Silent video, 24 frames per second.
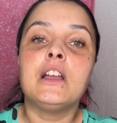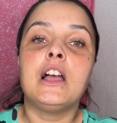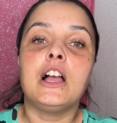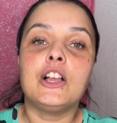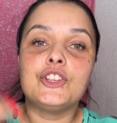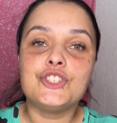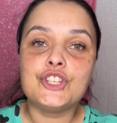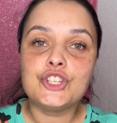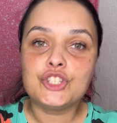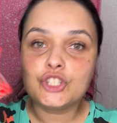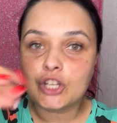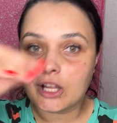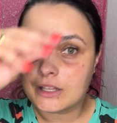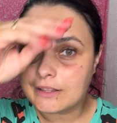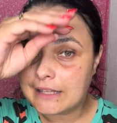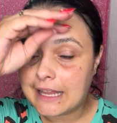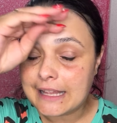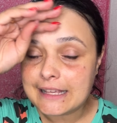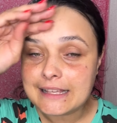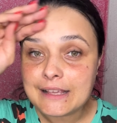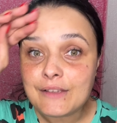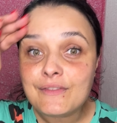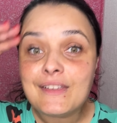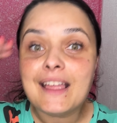A gente, ó,
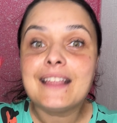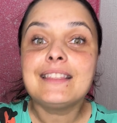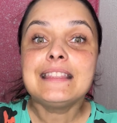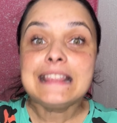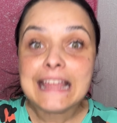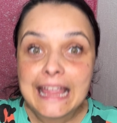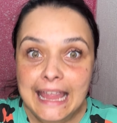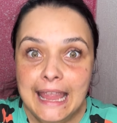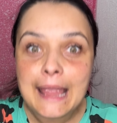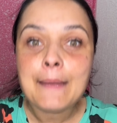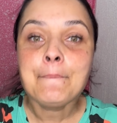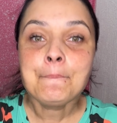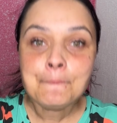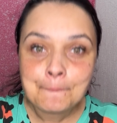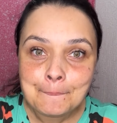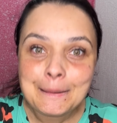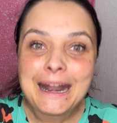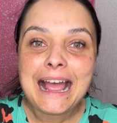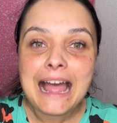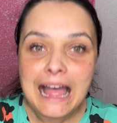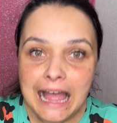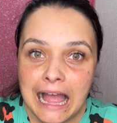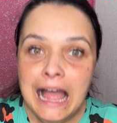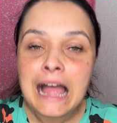tem que vender
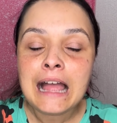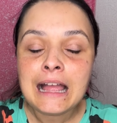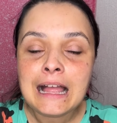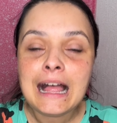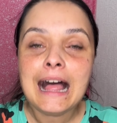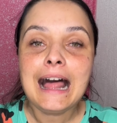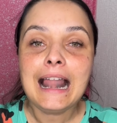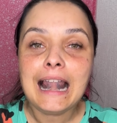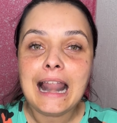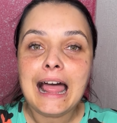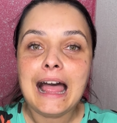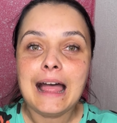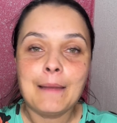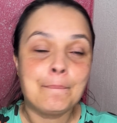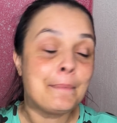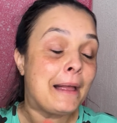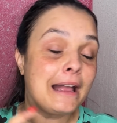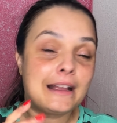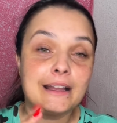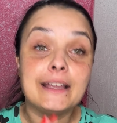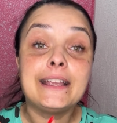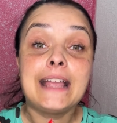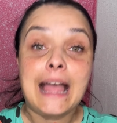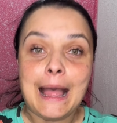pra ralar, pra
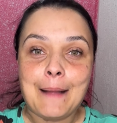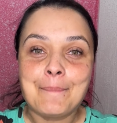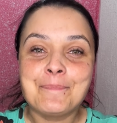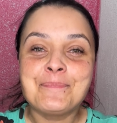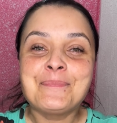ganhar.